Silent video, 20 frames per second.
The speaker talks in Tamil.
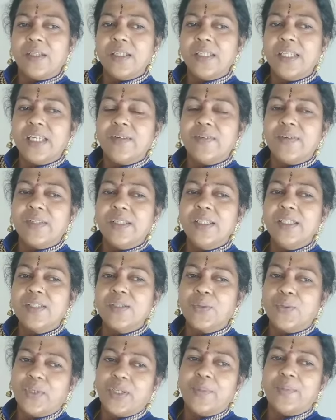இன்னைக்கு வந்து
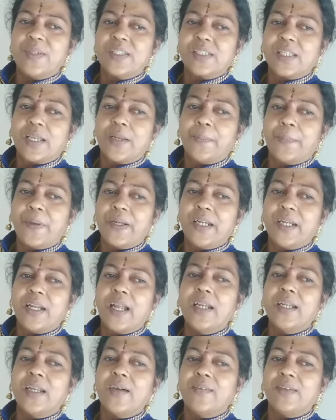சூரிய நமஸ்காரம்
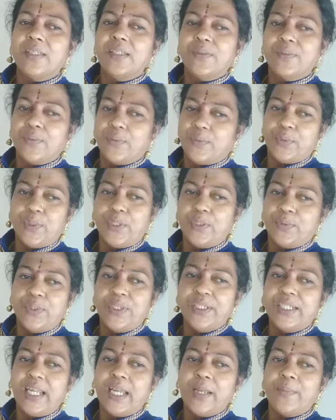பண்ணலாம் நான் வந்து ஒரு
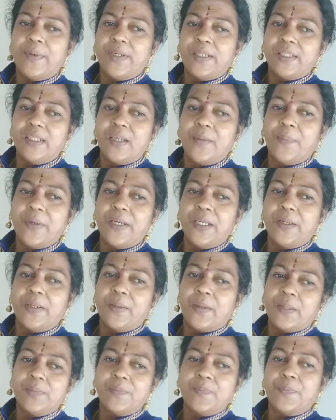ஒரு டைம் மட்டும்தான் பண்ணி
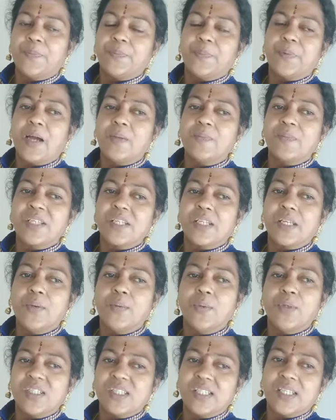
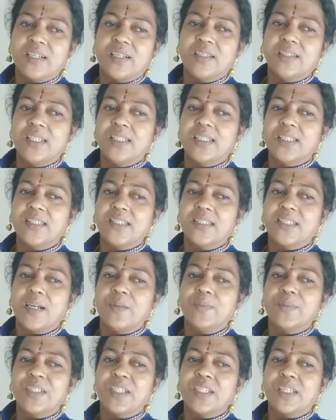காமிச்சிருக்கேன் ஒரு சர்க்கிள் தான் செஞ்சு
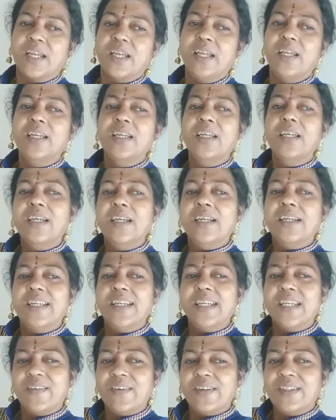காமிச்சிருக்கேன்
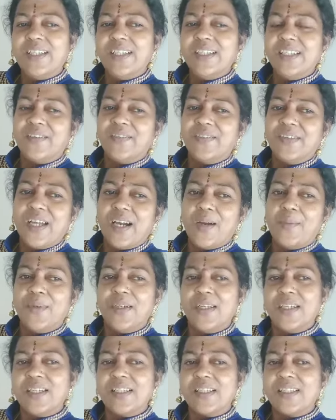நீங்க வந்து இதை
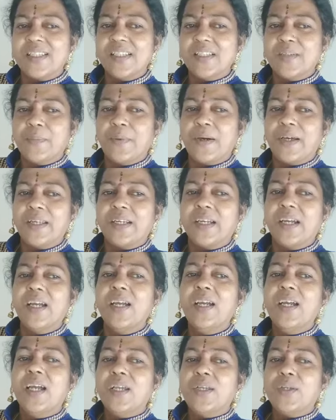விடாம நீங்க செஞ்சு பாருங்க
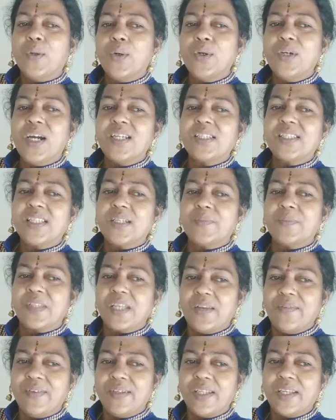யோகாசனம்
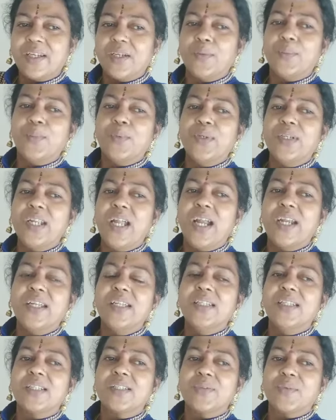செய்வதற்கு முன்னாடி
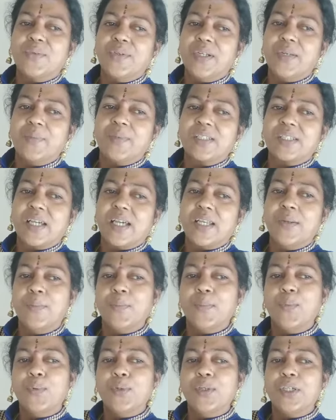இந்த சூரிய நமஸ்காரம்
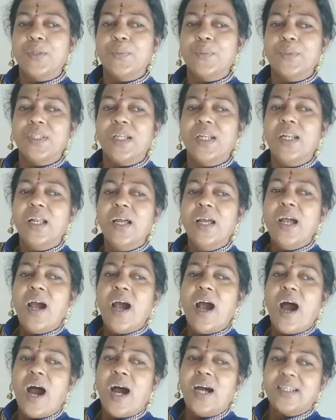மூன்று முதல்
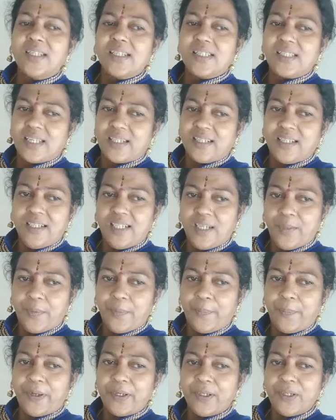ஆறு சர்க்கிள்
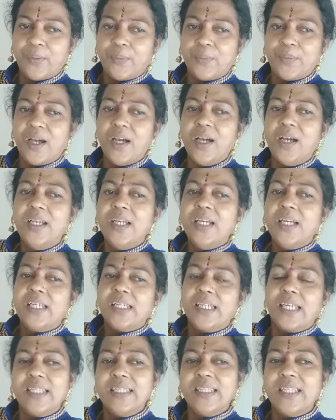நம்ம பண்ணோம்னா
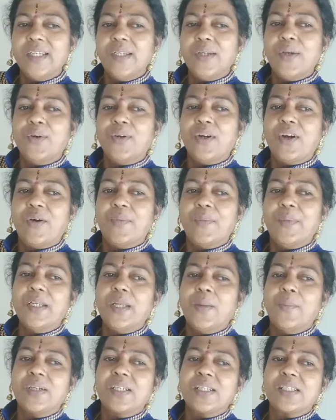எந்த யோகாவுமே
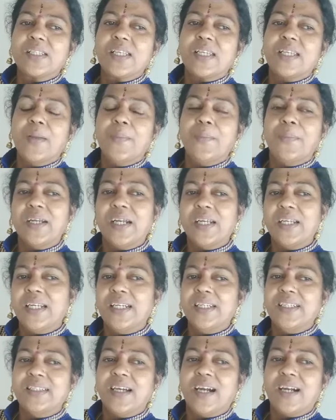நமக்கு செய்ய மிக
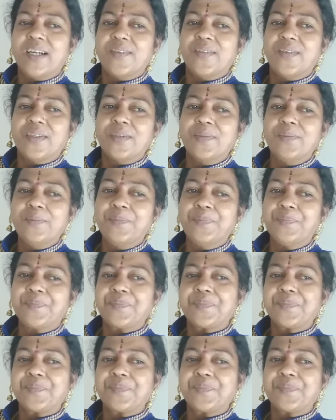எளிதாக வரும்